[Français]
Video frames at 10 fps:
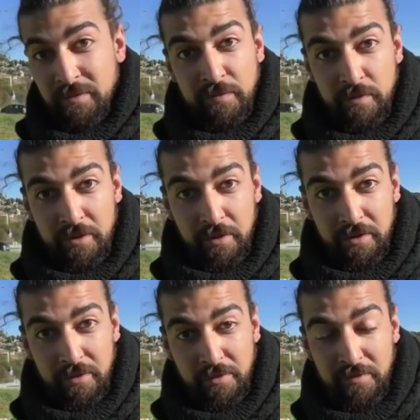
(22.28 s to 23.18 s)
que, nous,
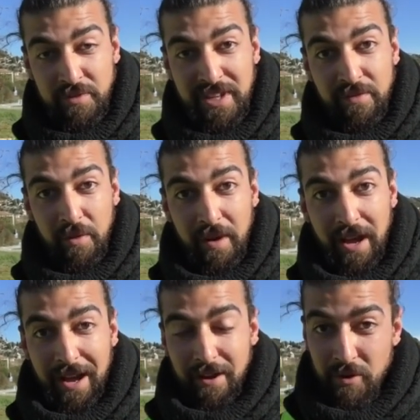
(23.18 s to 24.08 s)
que nous vous avons
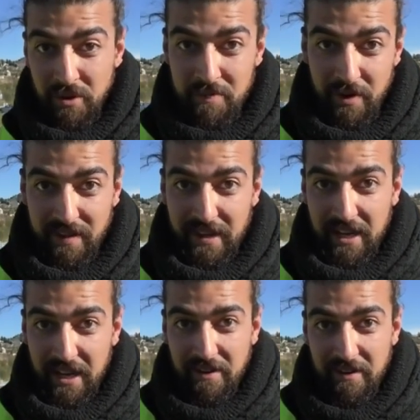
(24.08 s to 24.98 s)
aucunement
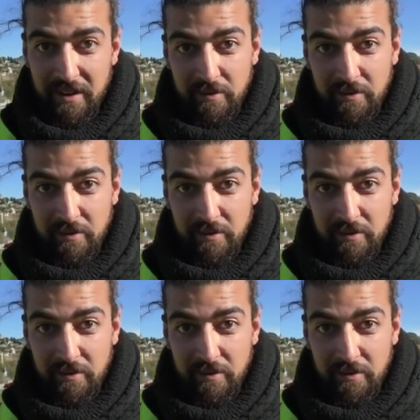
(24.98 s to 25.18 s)
attaqué.